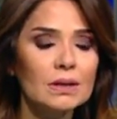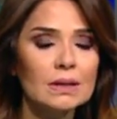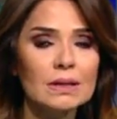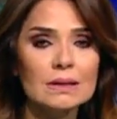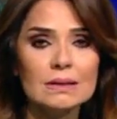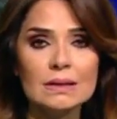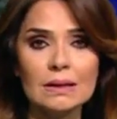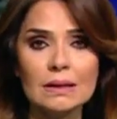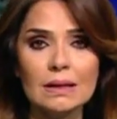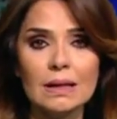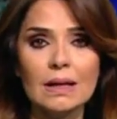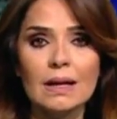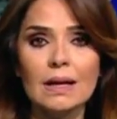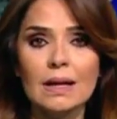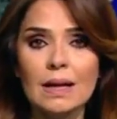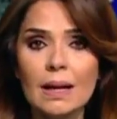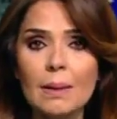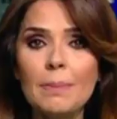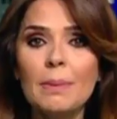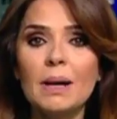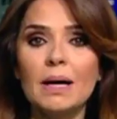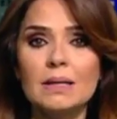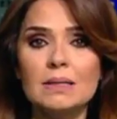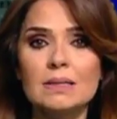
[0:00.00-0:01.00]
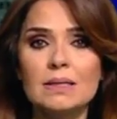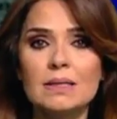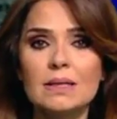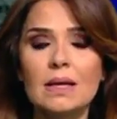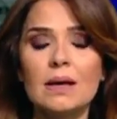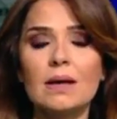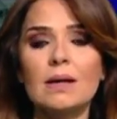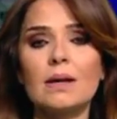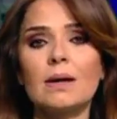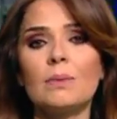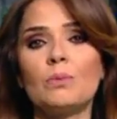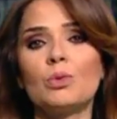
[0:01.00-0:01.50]
تصدر نبأ
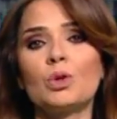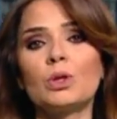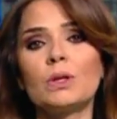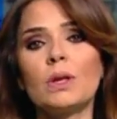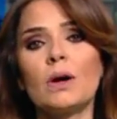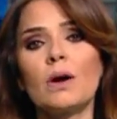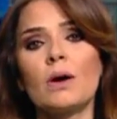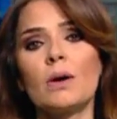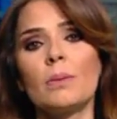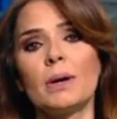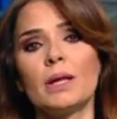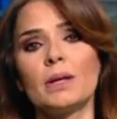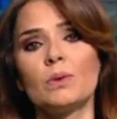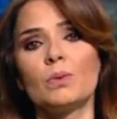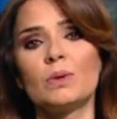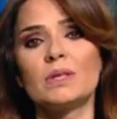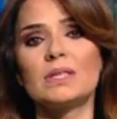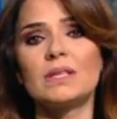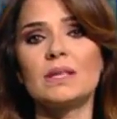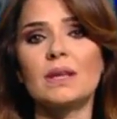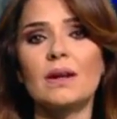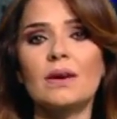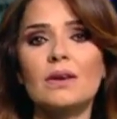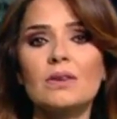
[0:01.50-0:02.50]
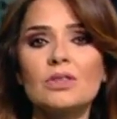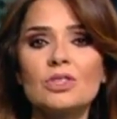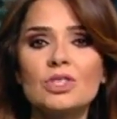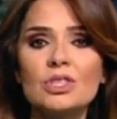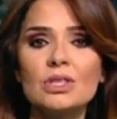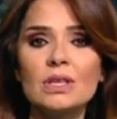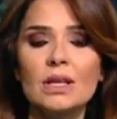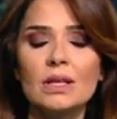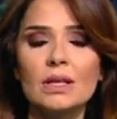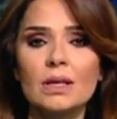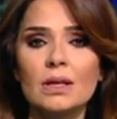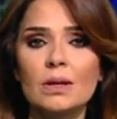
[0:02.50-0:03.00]
زيارة مرتقبة لوزير خارجية